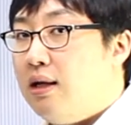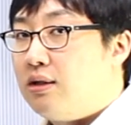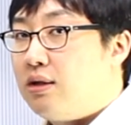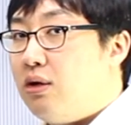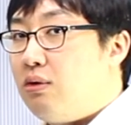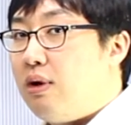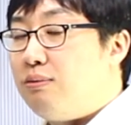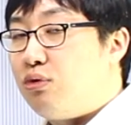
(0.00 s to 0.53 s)

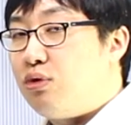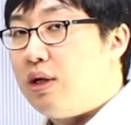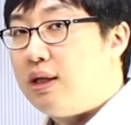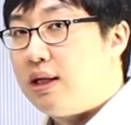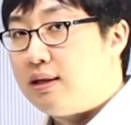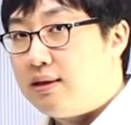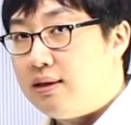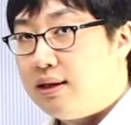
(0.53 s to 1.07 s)
성과
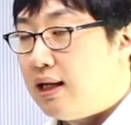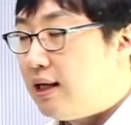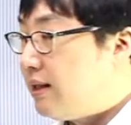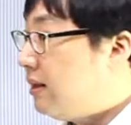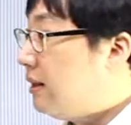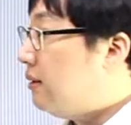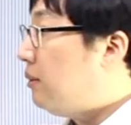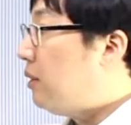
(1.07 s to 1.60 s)
무관하게
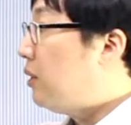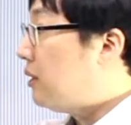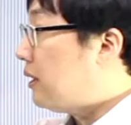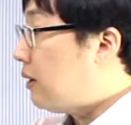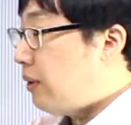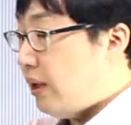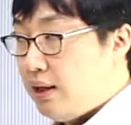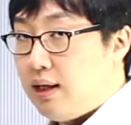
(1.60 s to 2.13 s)
쓴다는 의미로
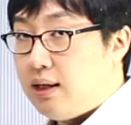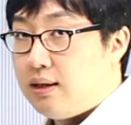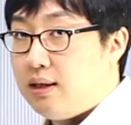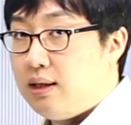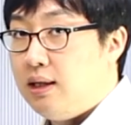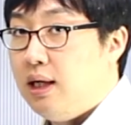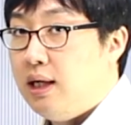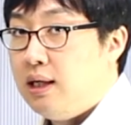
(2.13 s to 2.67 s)
그냥
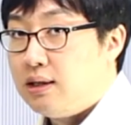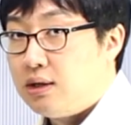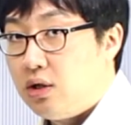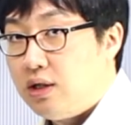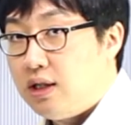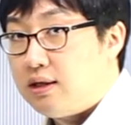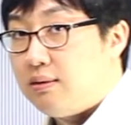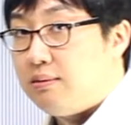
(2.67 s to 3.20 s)
회색을
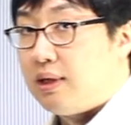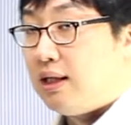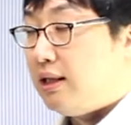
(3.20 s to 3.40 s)
처리했습니다.